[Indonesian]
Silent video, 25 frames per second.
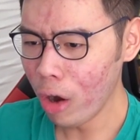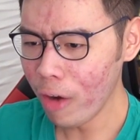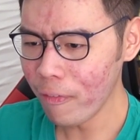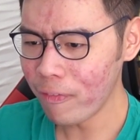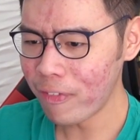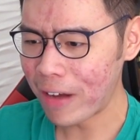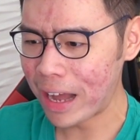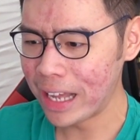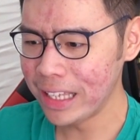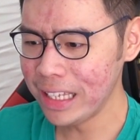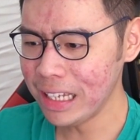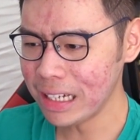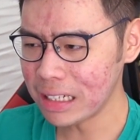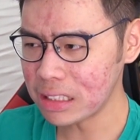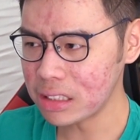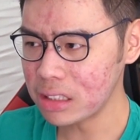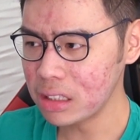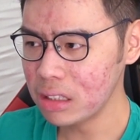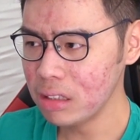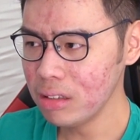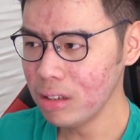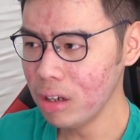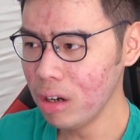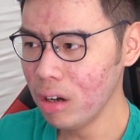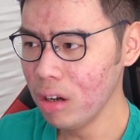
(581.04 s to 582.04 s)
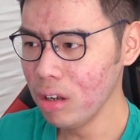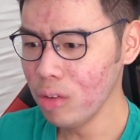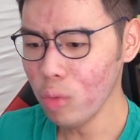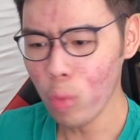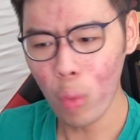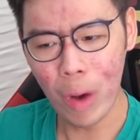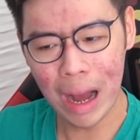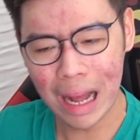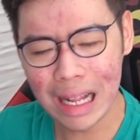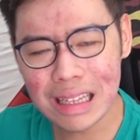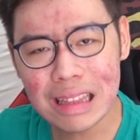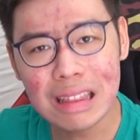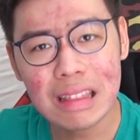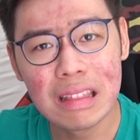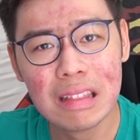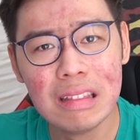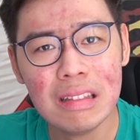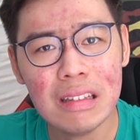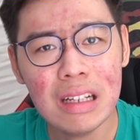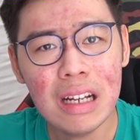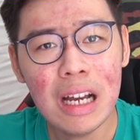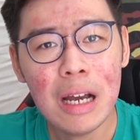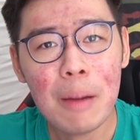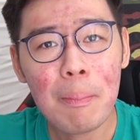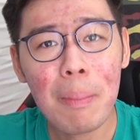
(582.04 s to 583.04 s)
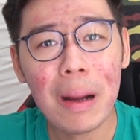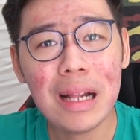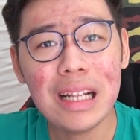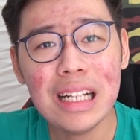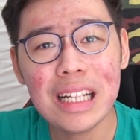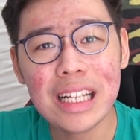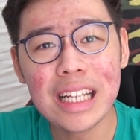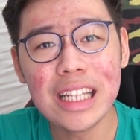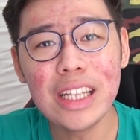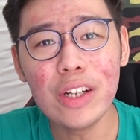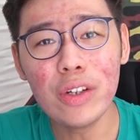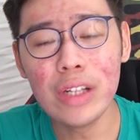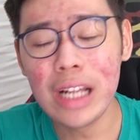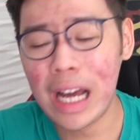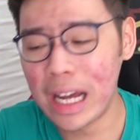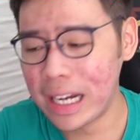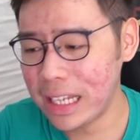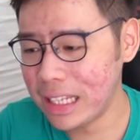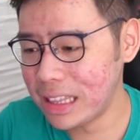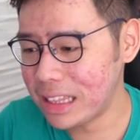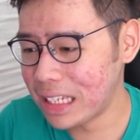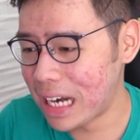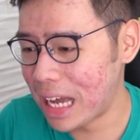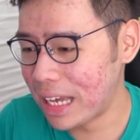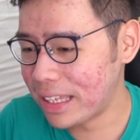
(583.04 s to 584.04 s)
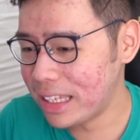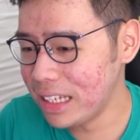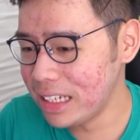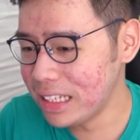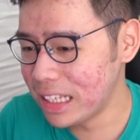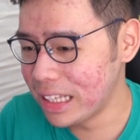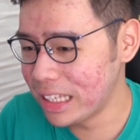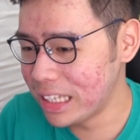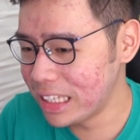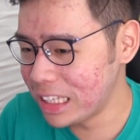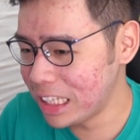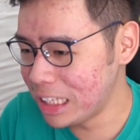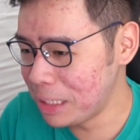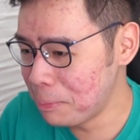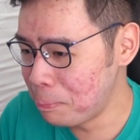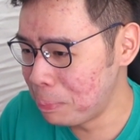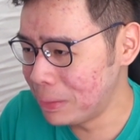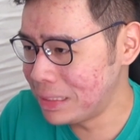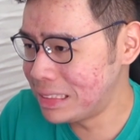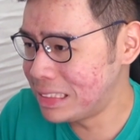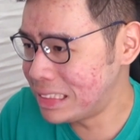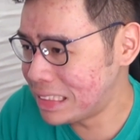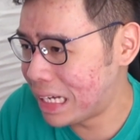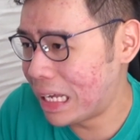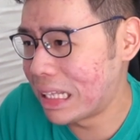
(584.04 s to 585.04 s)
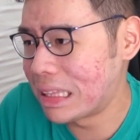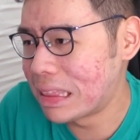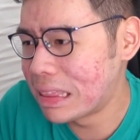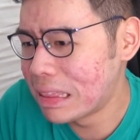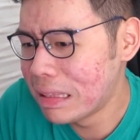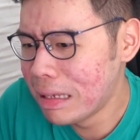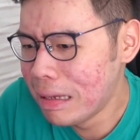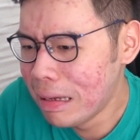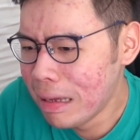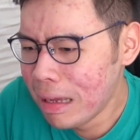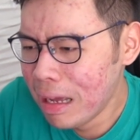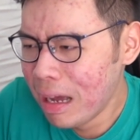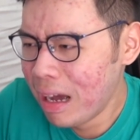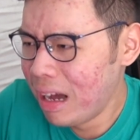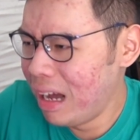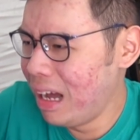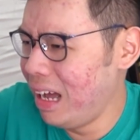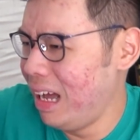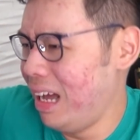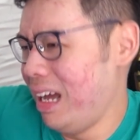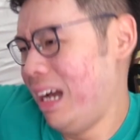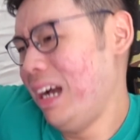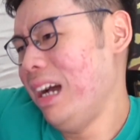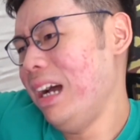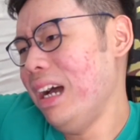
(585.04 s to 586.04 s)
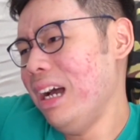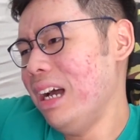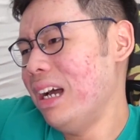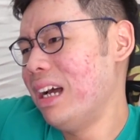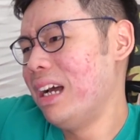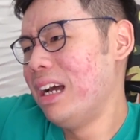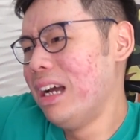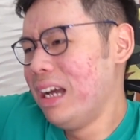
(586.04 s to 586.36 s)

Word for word: kok fire? What? Padahal kita udah hari terakhir dan kita dipecat. Hah?